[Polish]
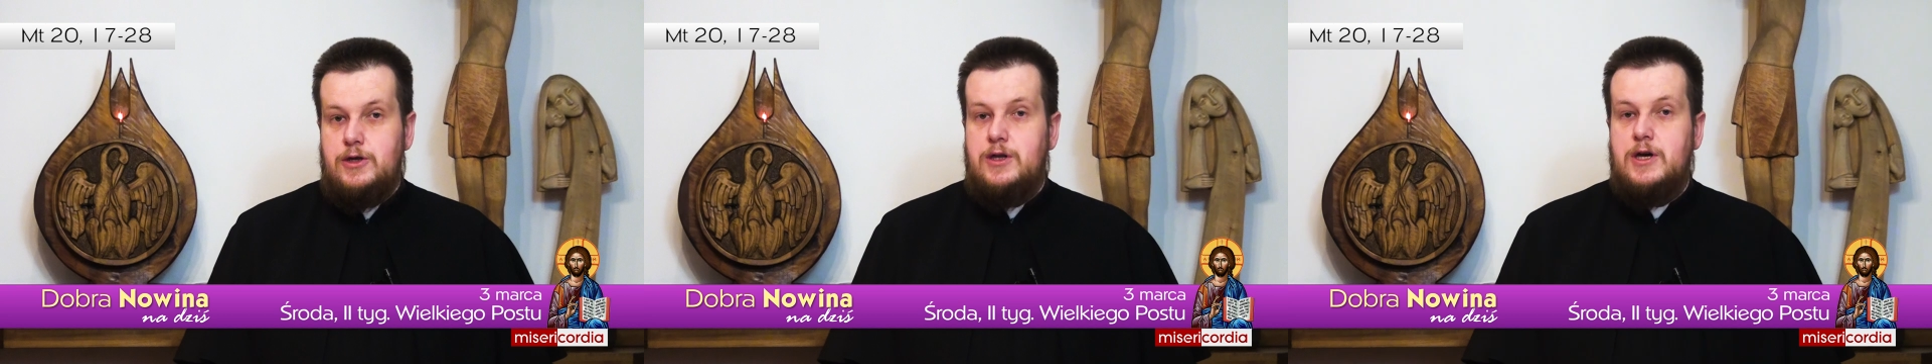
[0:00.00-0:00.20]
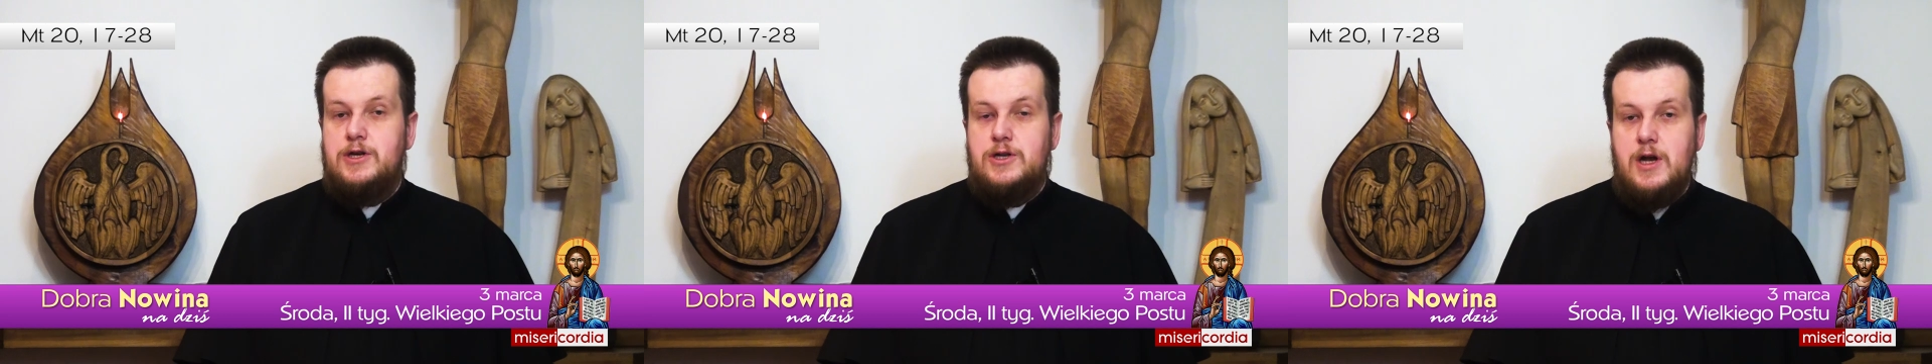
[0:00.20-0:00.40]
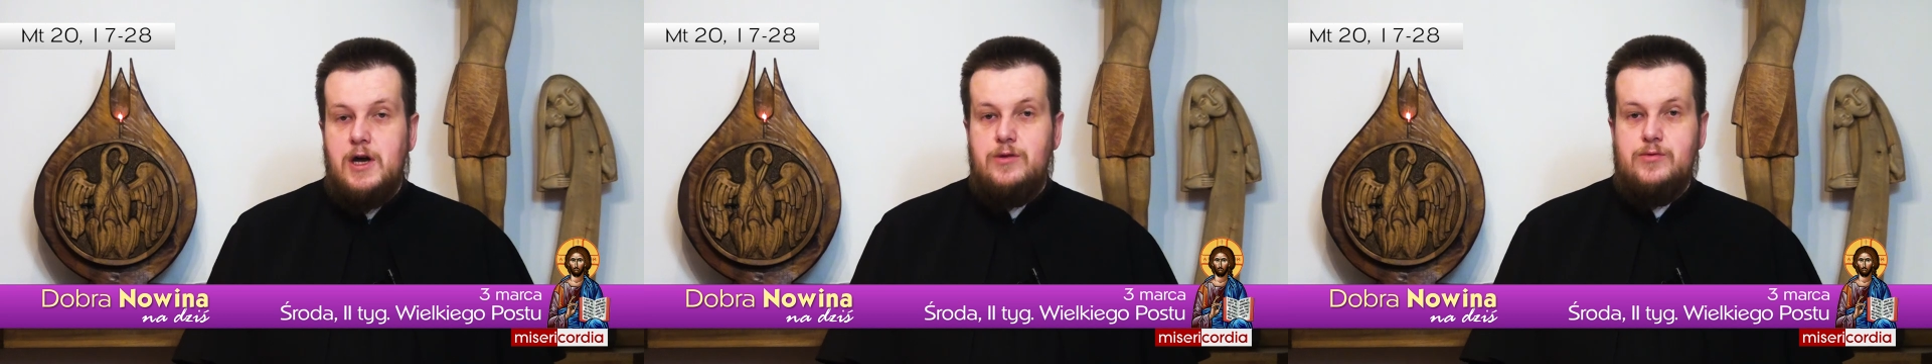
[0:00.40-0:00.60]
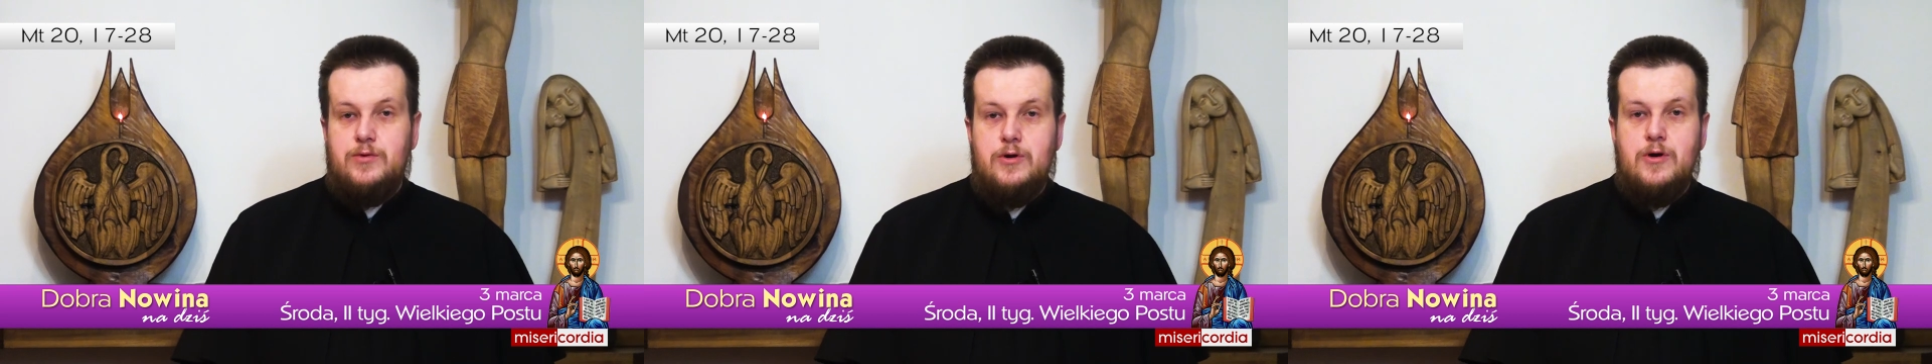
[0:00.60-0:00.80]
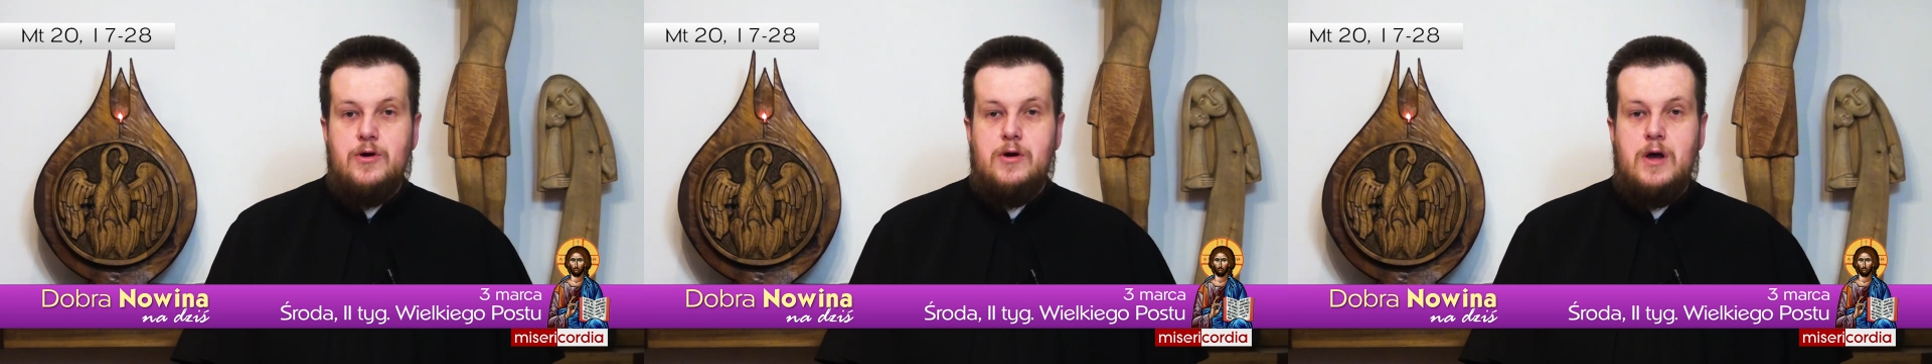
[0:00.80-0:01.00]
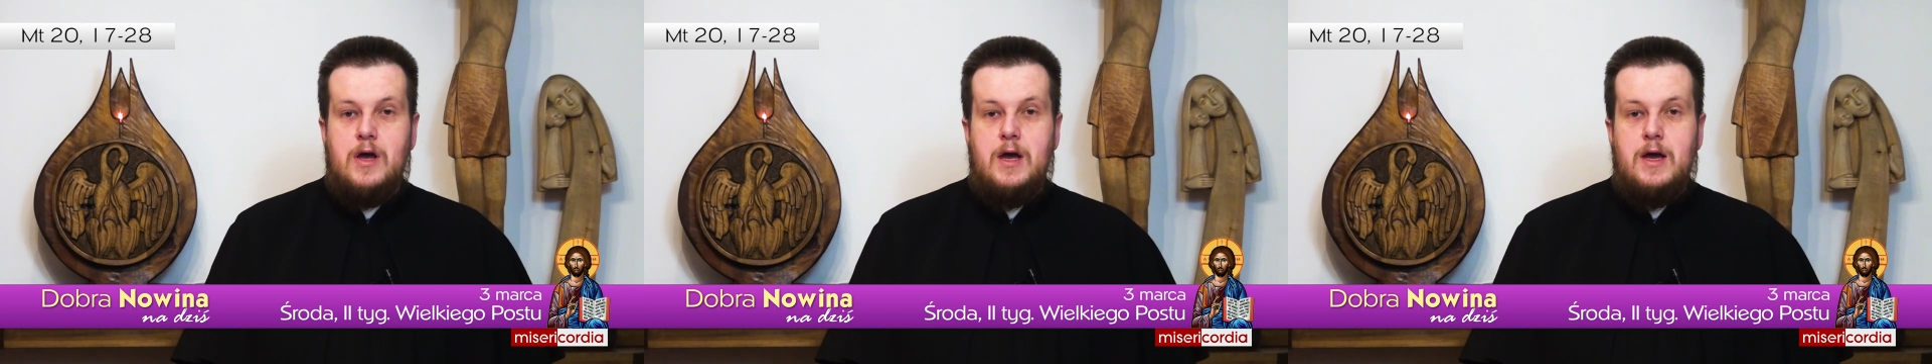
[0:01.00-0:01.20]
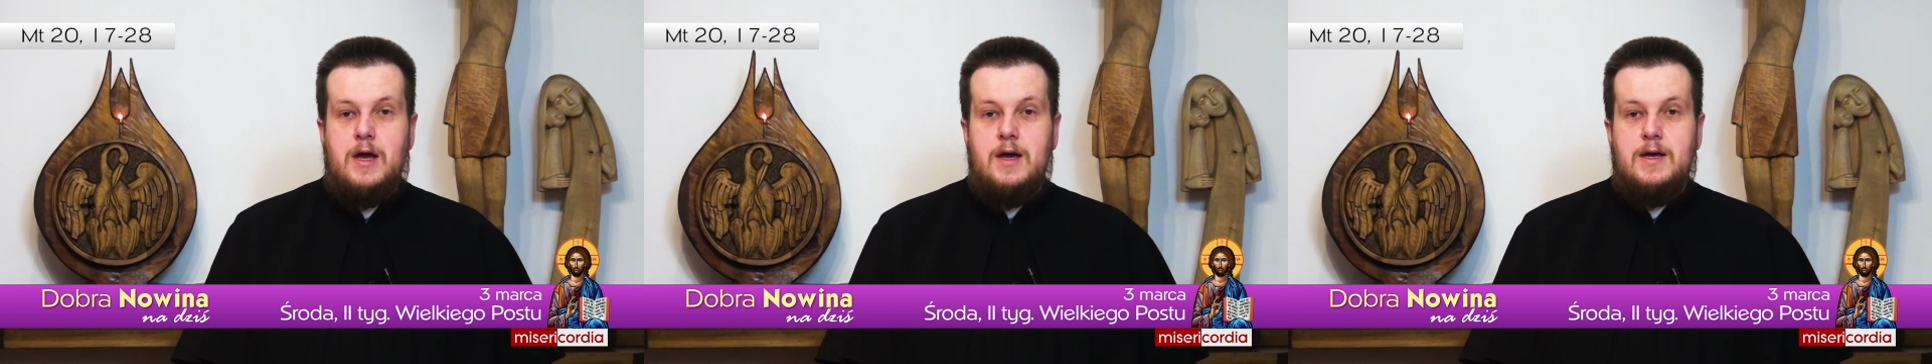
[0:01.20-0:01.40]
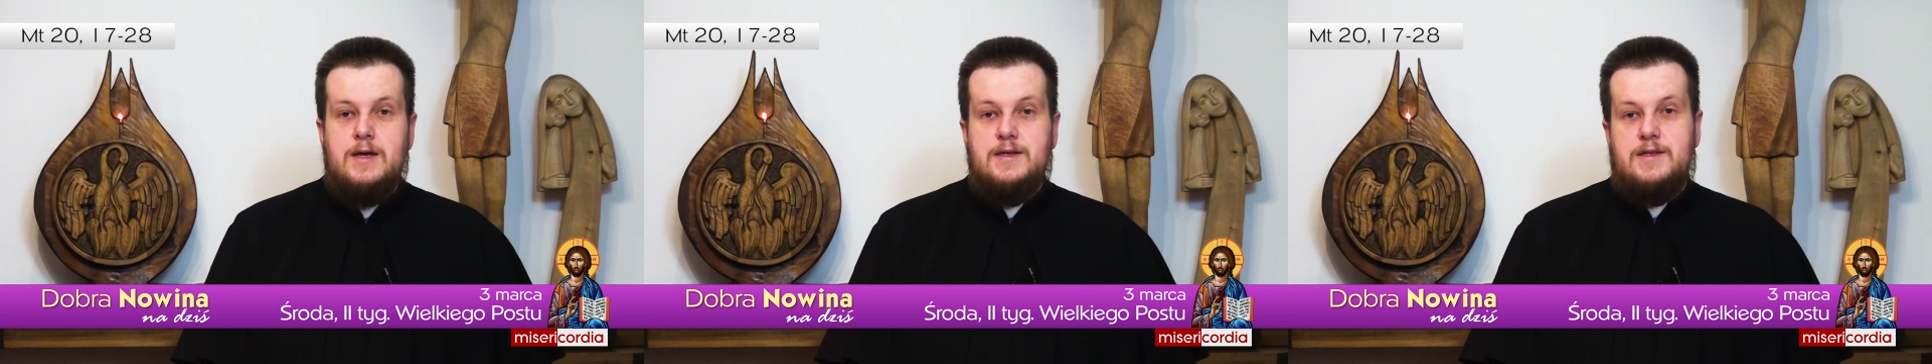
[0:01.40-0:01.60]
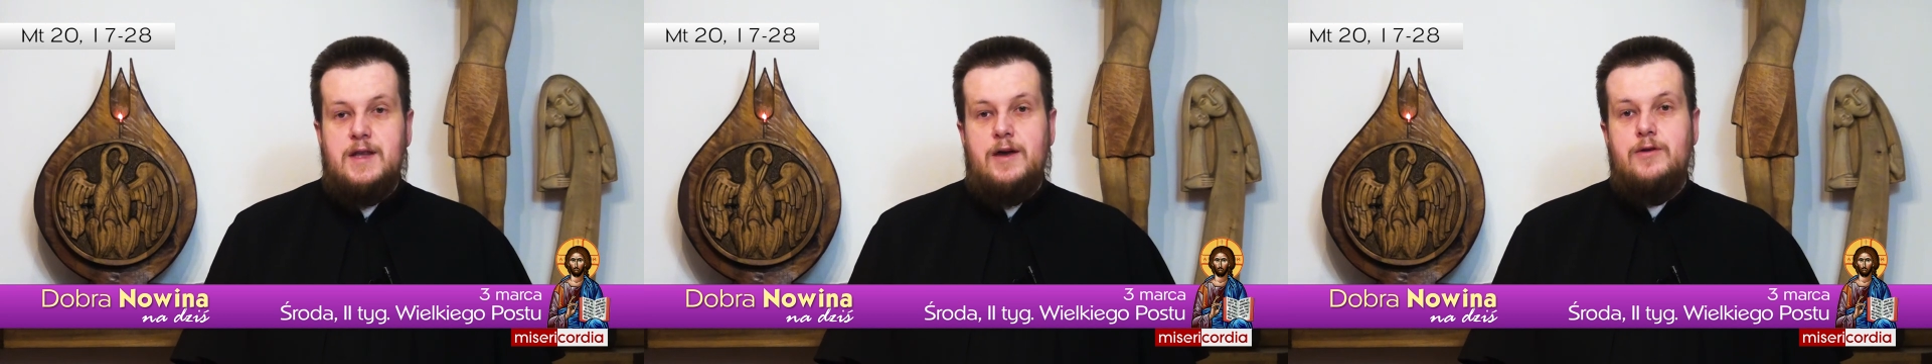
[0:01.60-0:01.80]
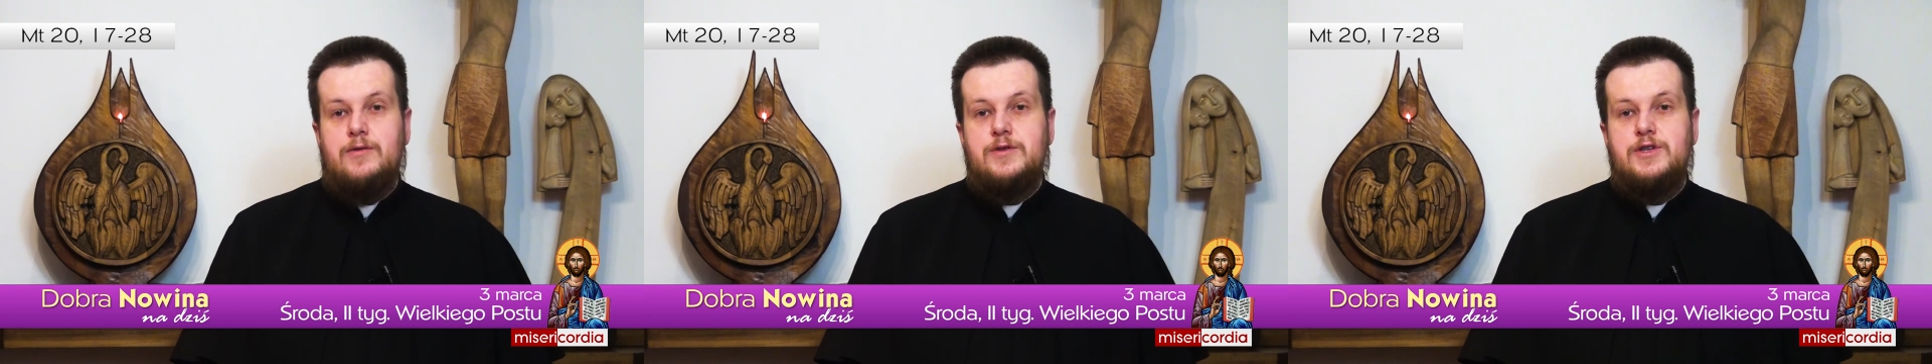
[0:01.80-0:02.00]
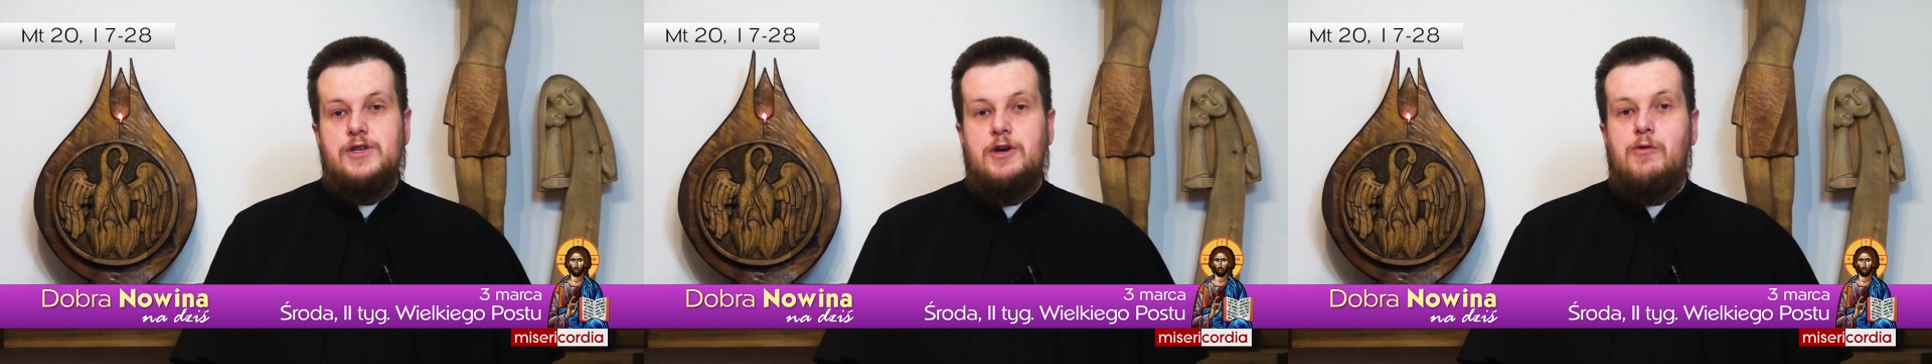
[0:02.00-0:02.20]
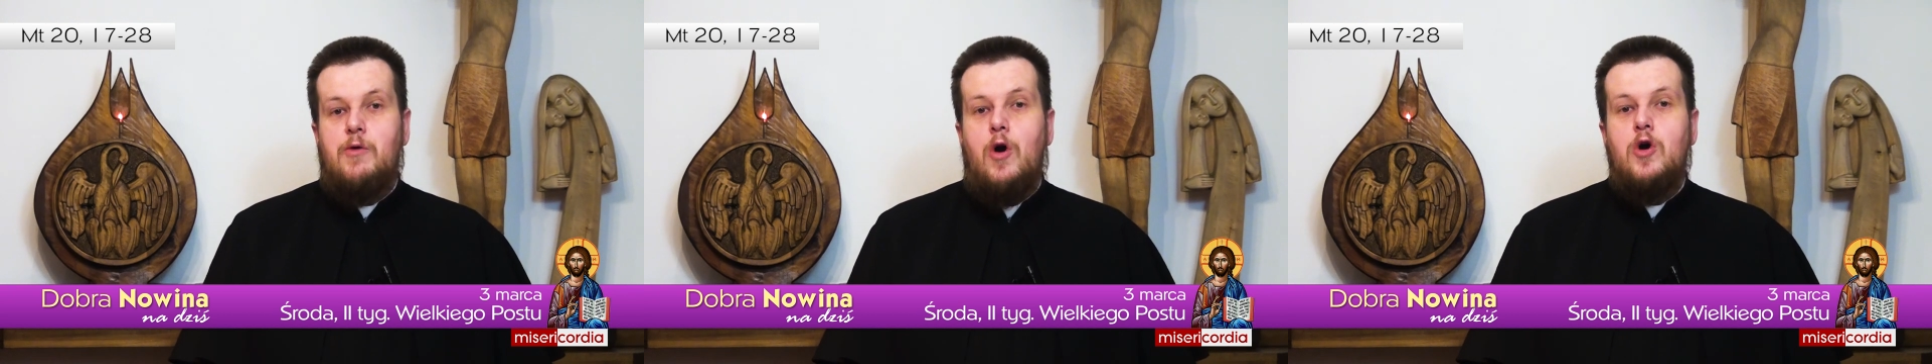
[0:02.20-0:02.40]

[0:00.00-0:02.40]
i naśladuj go, stając się